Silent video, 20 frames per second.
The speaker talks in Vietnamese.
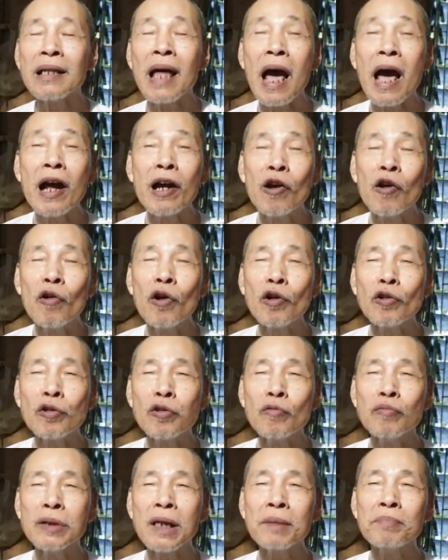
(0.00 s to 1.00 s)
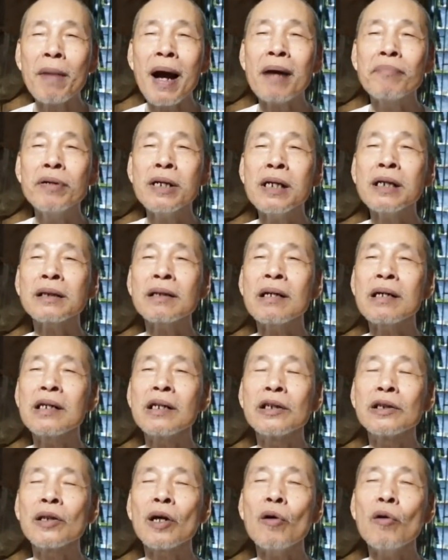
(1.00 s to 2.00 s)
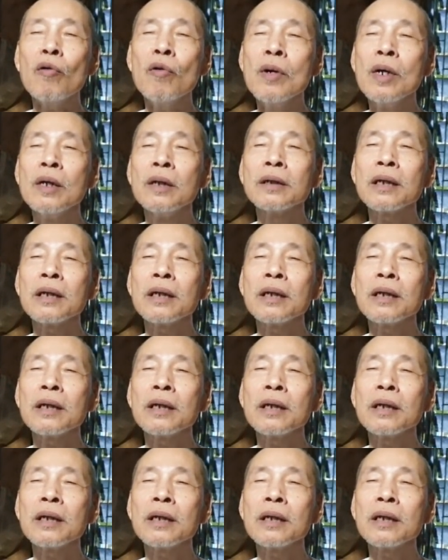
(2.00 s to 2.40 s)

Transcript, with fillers: thể cố chúng sanh ban phước cho người tu